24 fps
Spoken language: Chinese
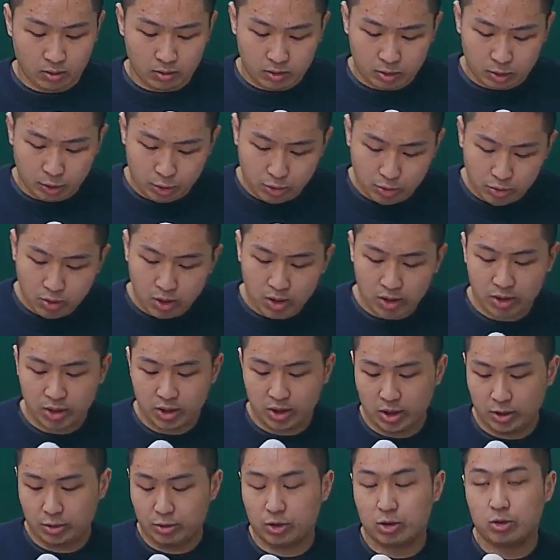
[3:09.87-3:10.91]
除了这
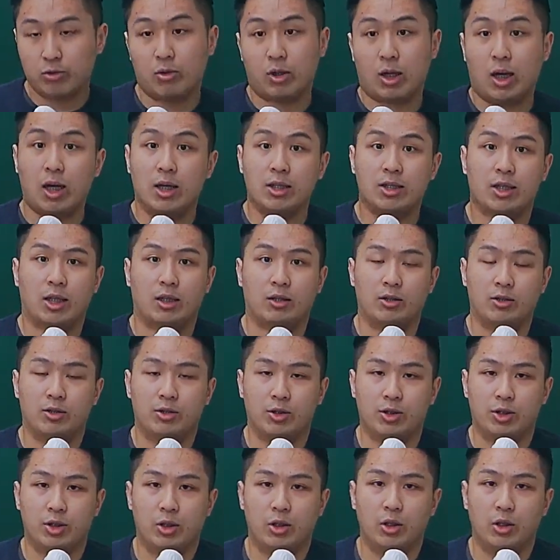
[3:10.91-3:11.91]
些，就是我刚刚讲的这些，